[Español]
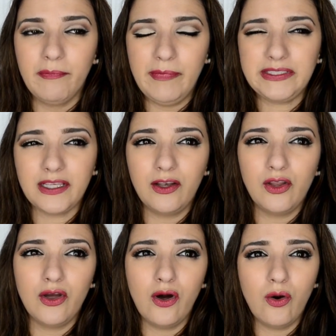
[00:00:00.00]
Me
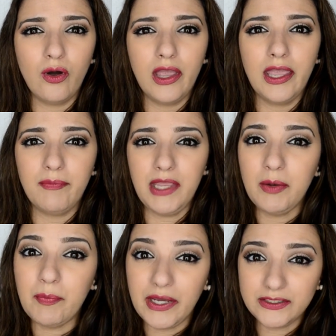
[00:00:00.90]
salió eh,
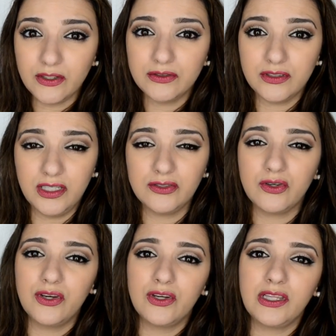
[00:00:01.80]
mil pesos. Eso
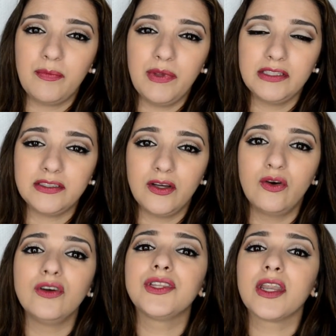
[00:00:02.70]
creo que también es en
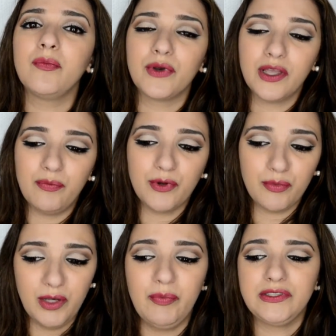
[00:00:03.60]
contra porque por
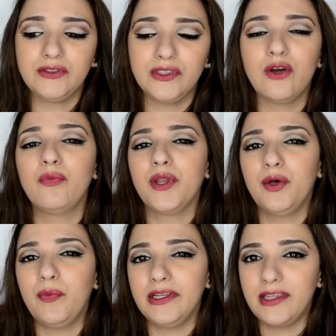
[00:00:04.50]
mil pesos he
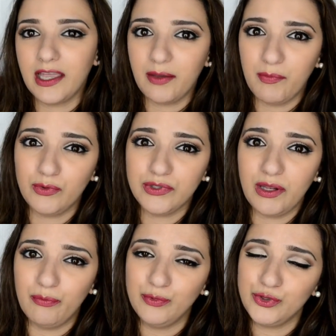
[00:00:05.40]
comprado paletas que me
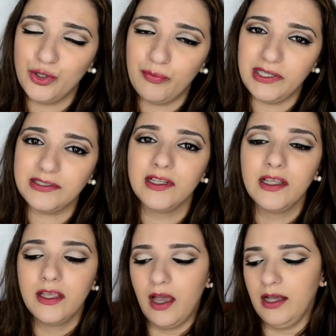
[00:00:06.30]
gustan mucho más.
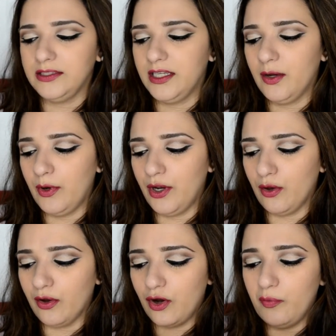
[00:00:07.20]
Así que
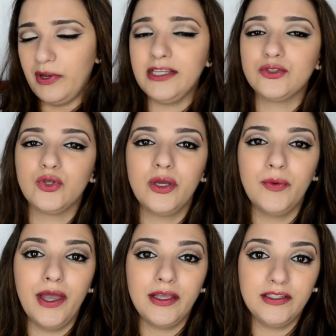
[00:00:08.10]
bueno, como era
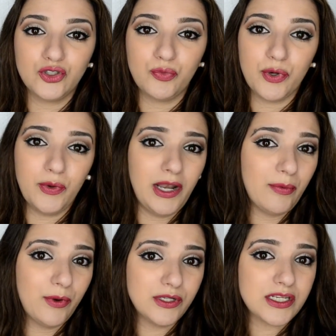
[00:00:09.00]
sueva y yo probé
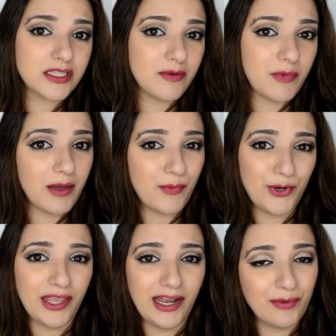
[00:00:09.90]
las brochas y me
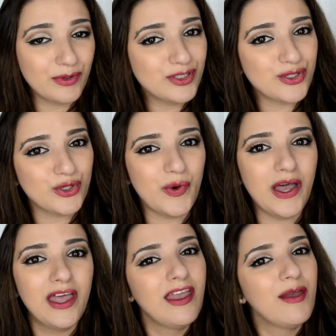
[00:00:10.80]
enamoré de las brochas
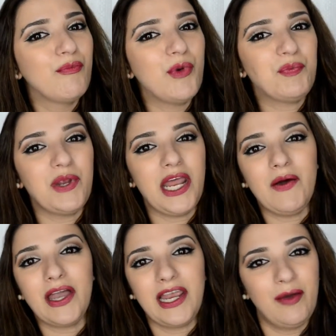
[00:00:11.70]
sueva, me
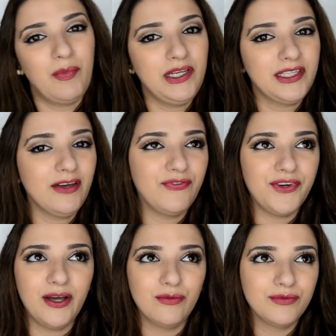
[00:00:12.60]
esperaba que la paleta
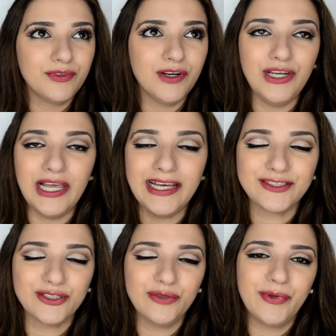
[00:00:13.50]
fuera un
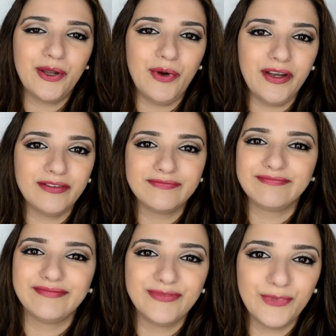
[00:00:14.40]
golazo, pero bueno,
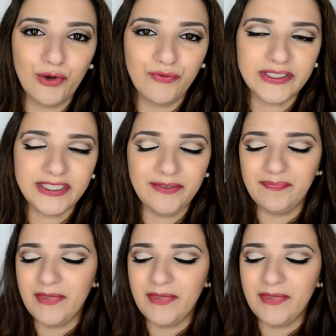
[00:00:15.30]
no fue así.